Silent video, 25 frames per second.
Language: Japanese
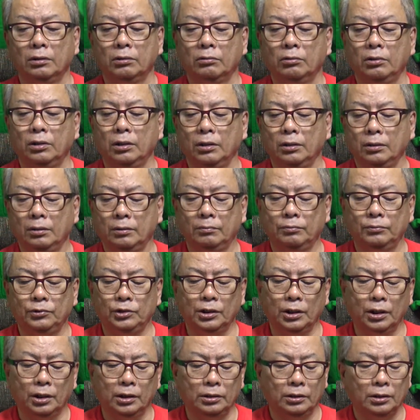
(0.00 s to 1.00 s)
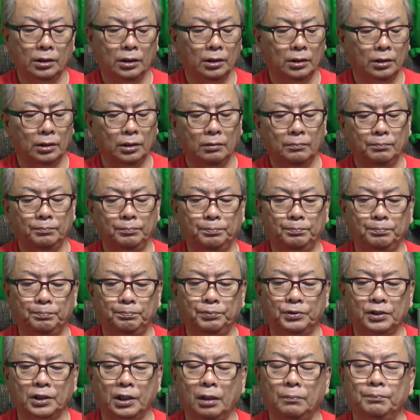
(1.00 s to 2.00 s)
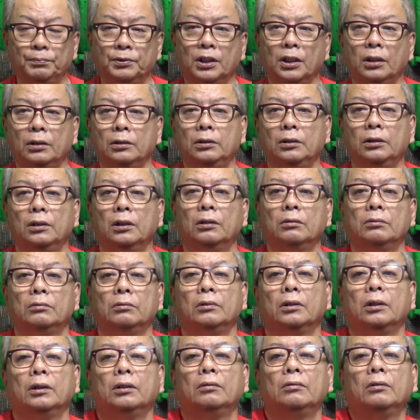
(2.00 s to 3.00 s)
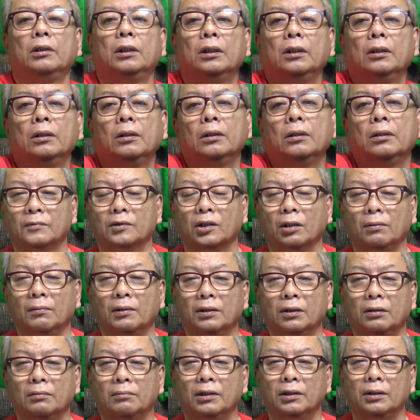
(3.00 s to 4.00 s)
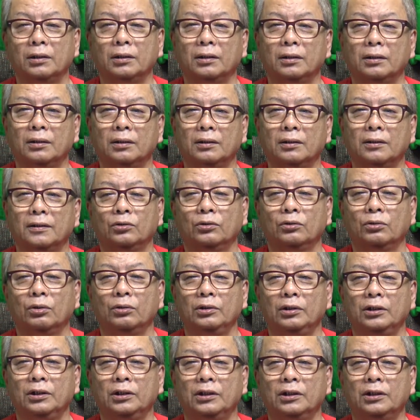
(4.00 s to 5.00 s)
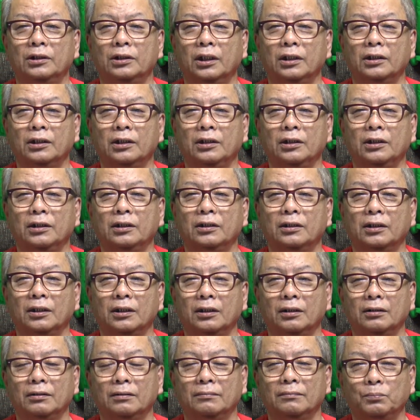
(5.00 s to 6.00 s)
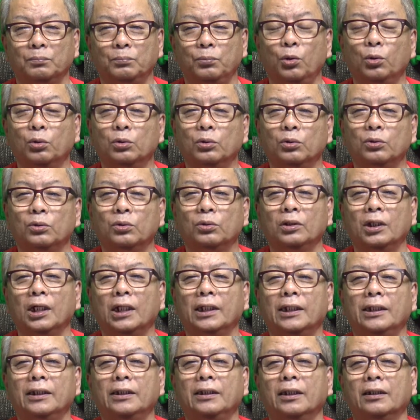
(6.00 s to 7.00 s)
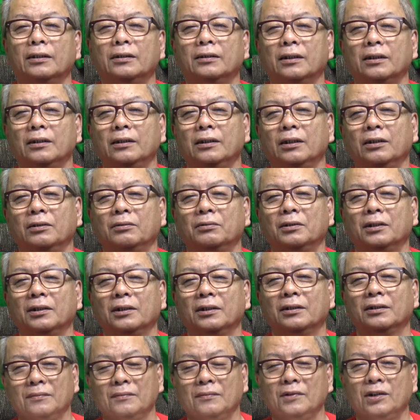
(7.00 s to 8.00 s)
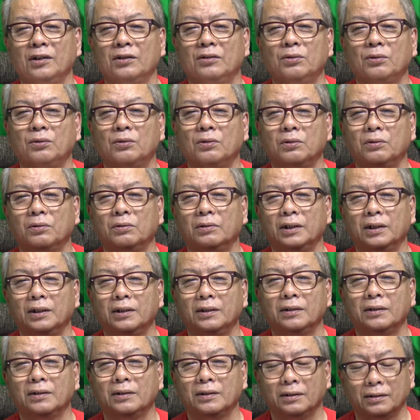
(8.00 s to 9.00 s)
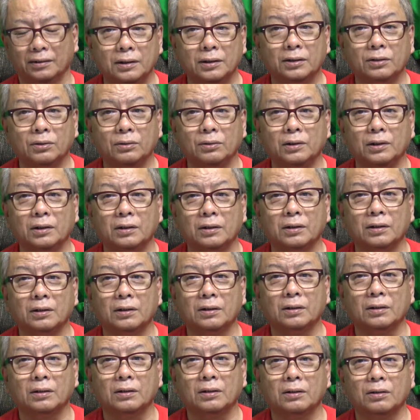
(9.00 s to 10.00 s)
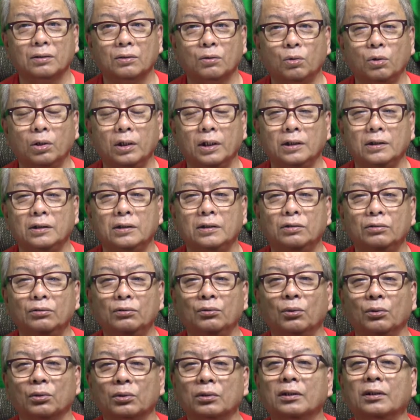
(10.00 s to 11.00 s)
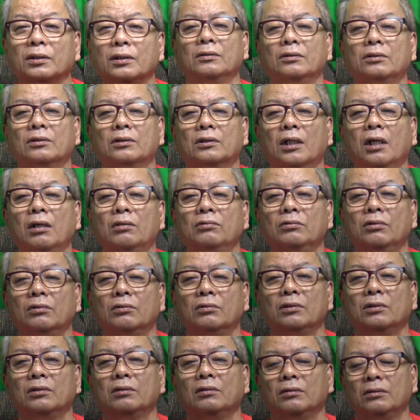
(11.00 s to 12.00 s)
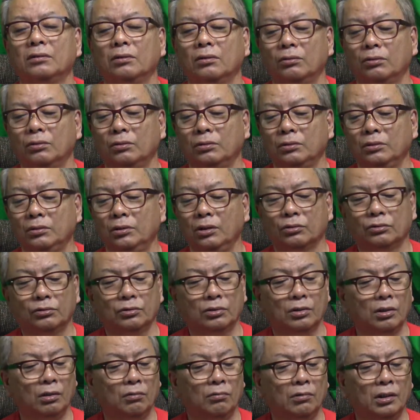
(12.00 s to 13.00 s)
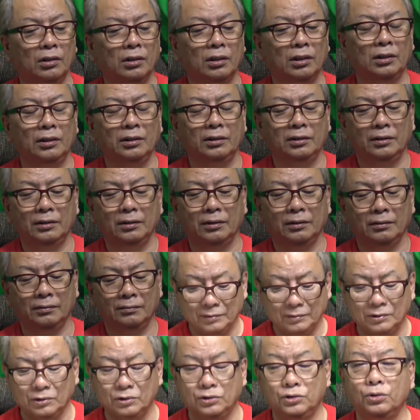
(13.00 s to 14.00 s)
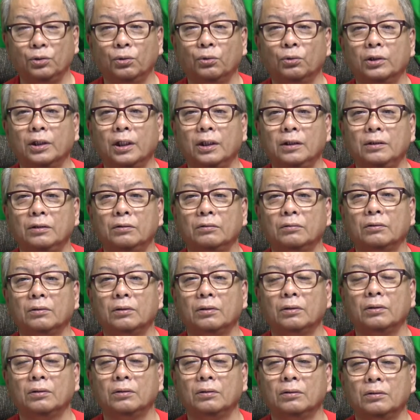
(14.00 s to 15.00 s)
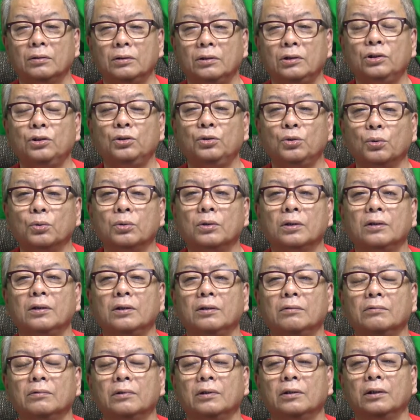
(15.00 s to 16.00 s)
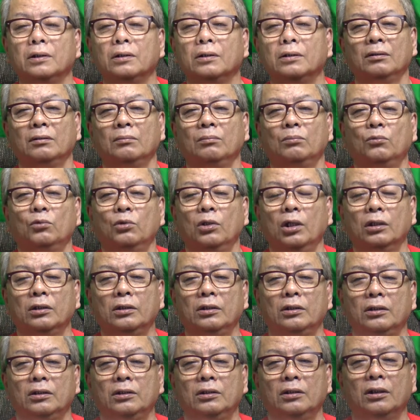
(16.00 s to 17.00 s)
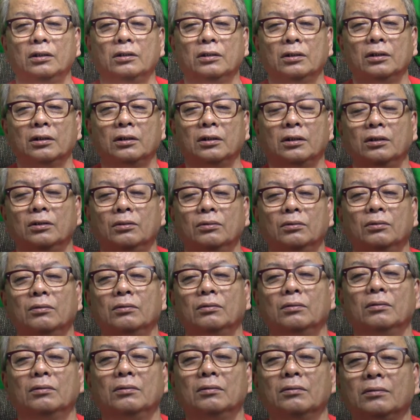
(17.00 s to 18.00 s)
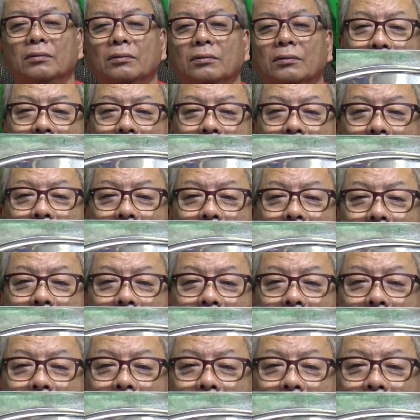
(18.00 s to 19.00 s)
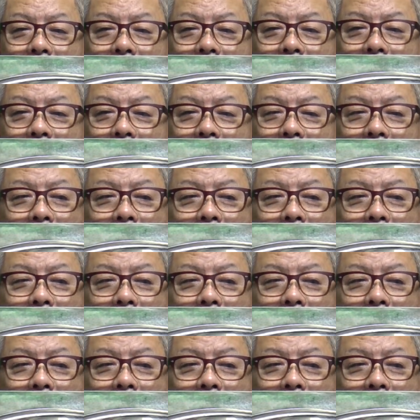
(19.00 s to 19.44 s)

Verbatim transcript: これ磨いたらねピカピカになるんだよねたまたまね取引先に行ったらポンと投げてあったんだよこれでそこのね人に「これいるの使うの?」って言ったら「いや使わない」って「ちょうだい」って言ったら「いいよ」って言うんでもらってきたんだけどステンレスだ